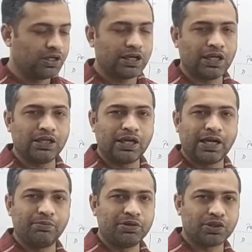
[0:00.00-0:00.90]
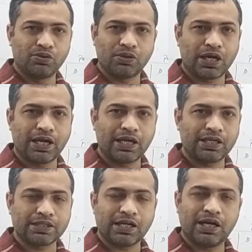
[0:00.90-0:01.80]
यानी एडमिशन हो रहा है
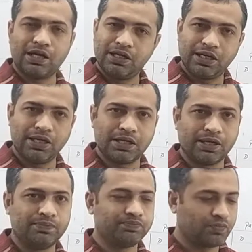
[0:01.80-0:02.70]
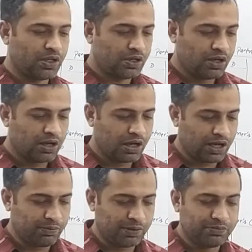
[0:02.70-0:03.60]
किसका डी का
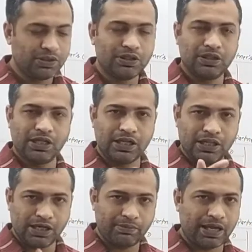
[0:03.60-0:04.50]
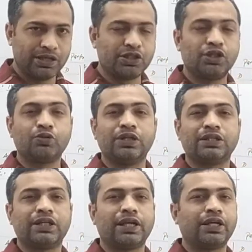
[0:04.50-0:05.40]
अब हम धीरे धीरे बैलेंस शीट को
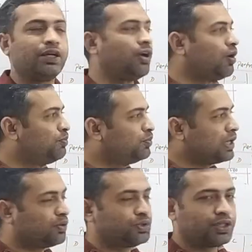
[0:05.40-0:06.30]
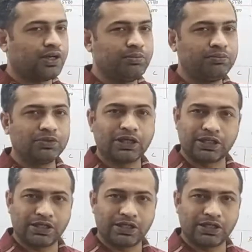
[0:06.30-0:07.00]
देखते रहेंगे और पूरा क्वेश्चन हम करते